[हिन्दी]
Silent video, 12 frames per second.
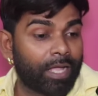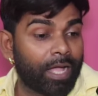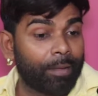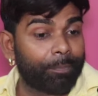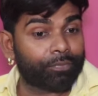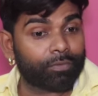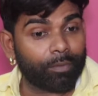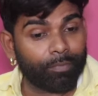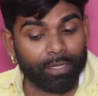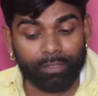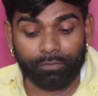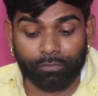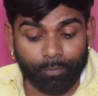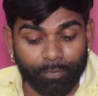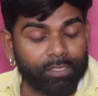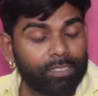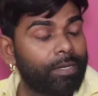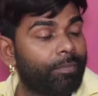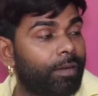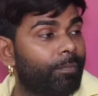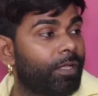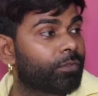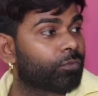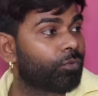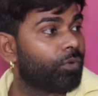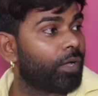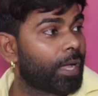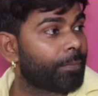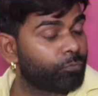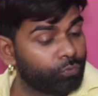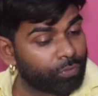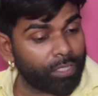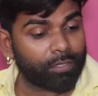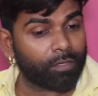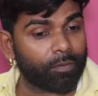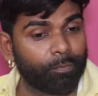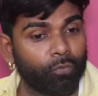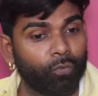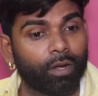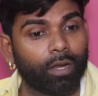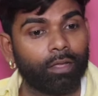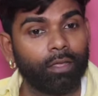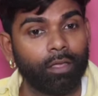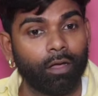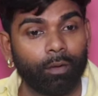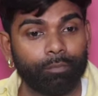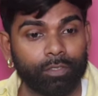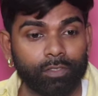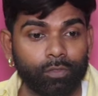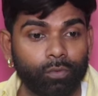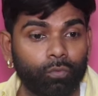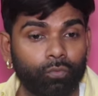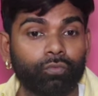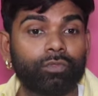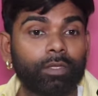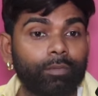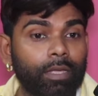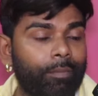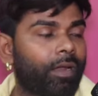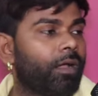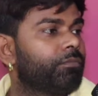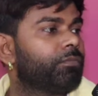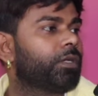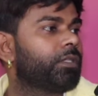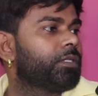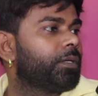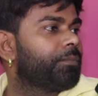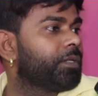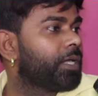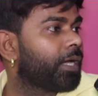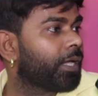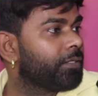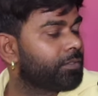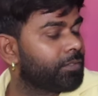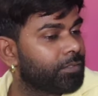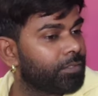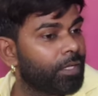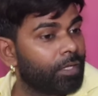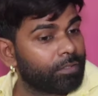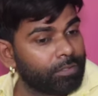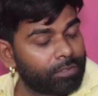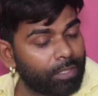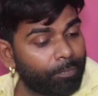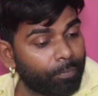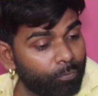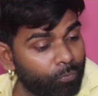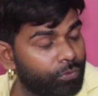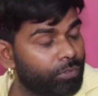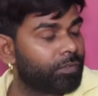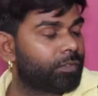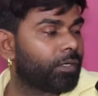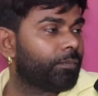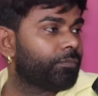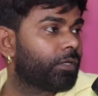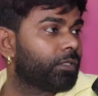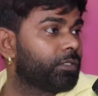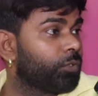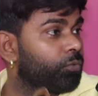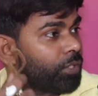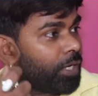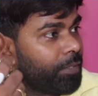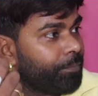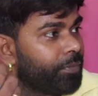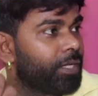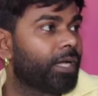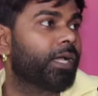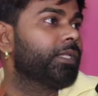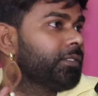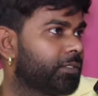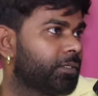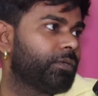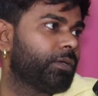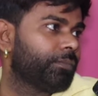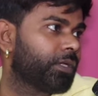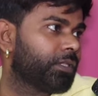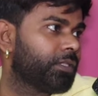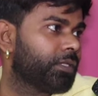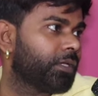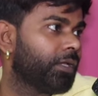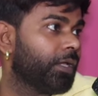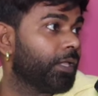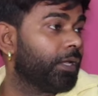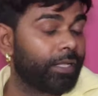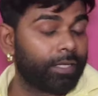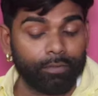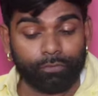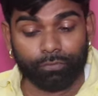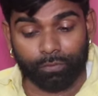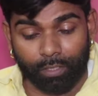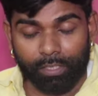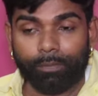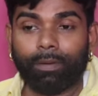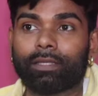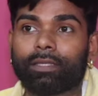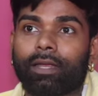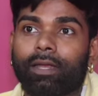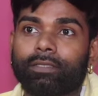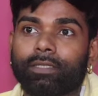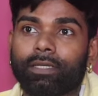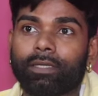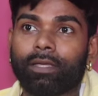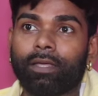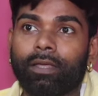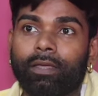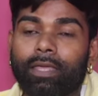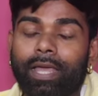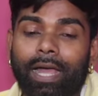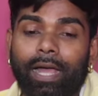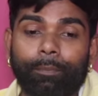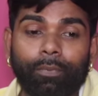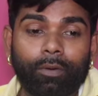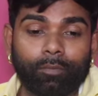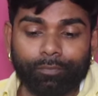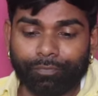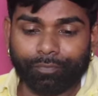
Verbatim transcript: आप समझ समझिए हमारे बात को आप दूसरे तरफ मोड़ रहे हैं हम किसी उनसे भी हमारा हमदर्दी है प्रियंका जी से जी जितना प्रमोद जी से हमदर्दी है उतना ही प्रियंका जी से भी हमदर्दी है लेकिन सही बात करना चाहिए यहाँ पर